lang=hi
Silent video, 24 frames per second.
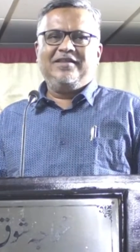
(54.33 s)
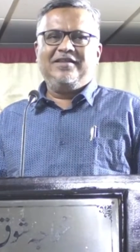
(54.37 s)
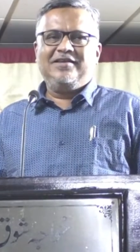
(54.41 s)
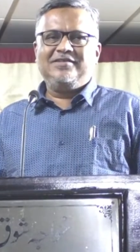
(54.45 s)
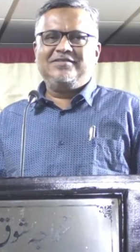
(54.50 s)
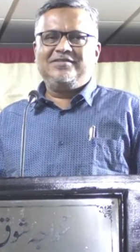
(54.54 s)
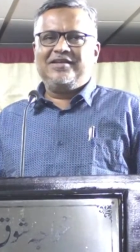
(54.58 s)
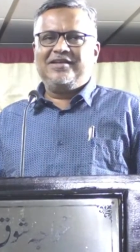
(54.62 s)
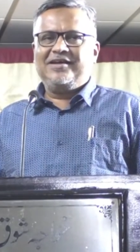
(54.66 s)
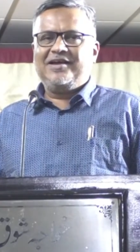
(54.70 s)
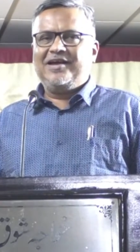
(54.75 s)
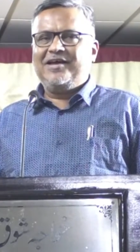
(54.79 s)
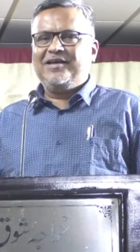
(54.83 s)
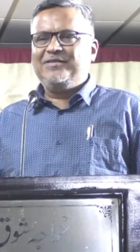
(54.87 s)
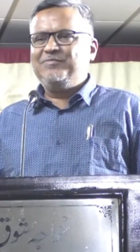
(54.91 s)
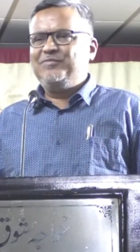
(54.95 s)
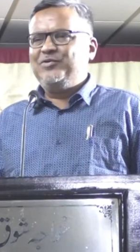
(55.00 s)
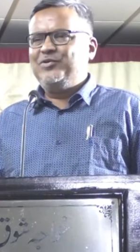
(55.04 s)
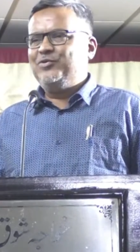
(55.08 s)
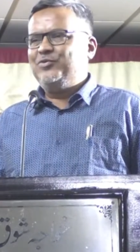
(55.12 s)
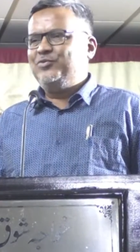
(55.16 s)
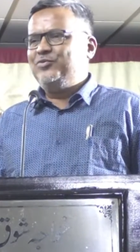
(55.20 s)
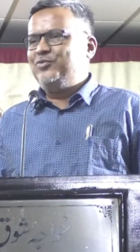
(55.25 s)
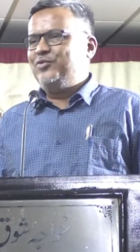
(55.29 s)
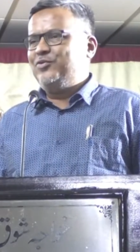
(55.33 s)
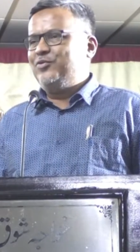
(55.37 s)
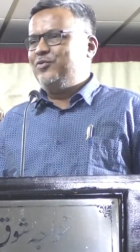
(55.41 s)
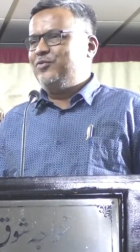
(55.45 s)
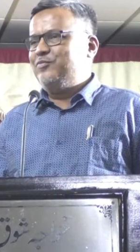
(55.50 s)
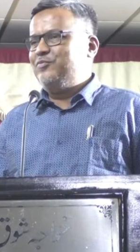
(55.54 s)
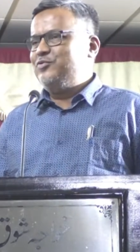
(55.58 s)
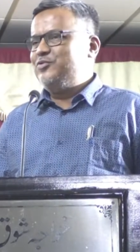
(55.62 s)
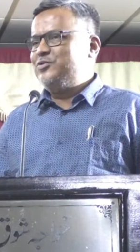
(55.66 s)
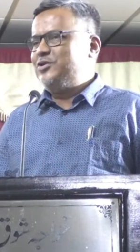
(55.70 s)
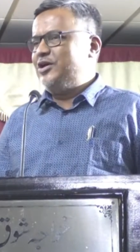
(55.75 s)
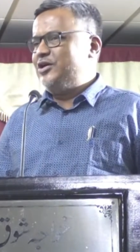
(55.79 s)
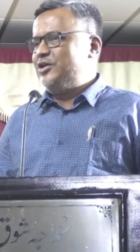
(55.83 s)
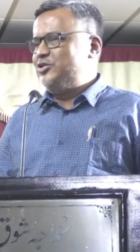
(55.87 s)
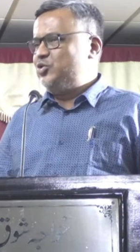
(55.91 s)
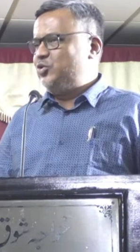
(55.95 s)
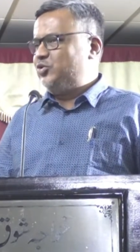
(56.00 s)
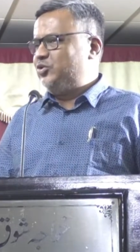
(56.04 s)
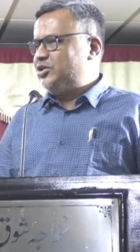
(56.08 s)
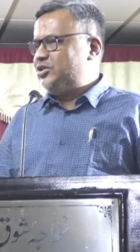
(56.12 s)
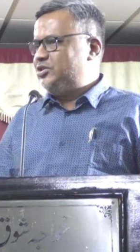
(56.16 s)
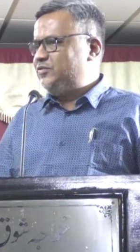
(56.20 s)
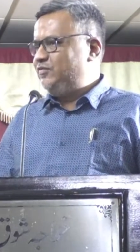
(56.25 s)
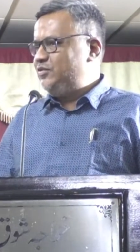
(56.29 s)
नसर का आदमी हूँ तो मुझे जो
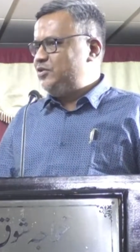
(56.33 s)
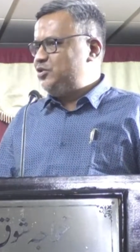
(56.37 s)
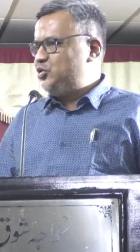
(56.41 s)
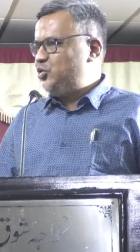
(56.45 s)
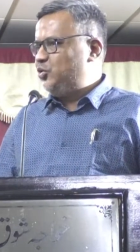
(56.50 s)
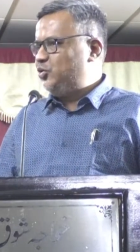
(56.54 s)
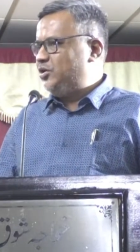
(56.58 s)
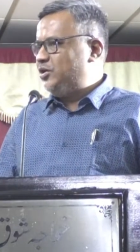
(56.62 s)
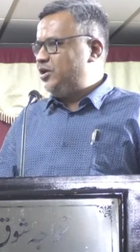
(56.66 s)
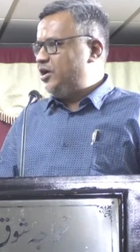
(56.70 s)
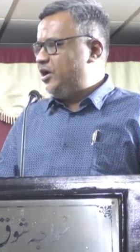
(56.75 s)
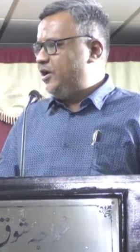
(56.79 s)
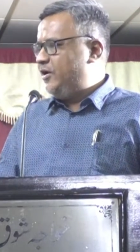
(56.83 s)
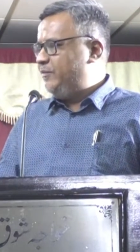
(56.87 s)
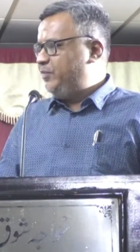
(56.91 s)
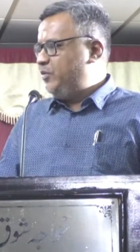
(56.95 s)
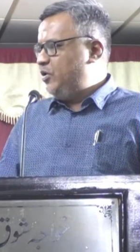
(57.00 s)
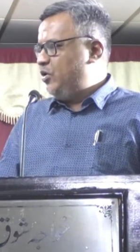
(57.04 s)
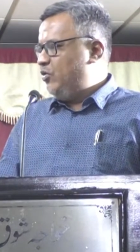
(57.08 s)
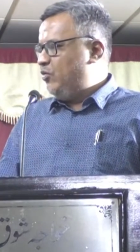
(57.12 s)
तशवीश होती है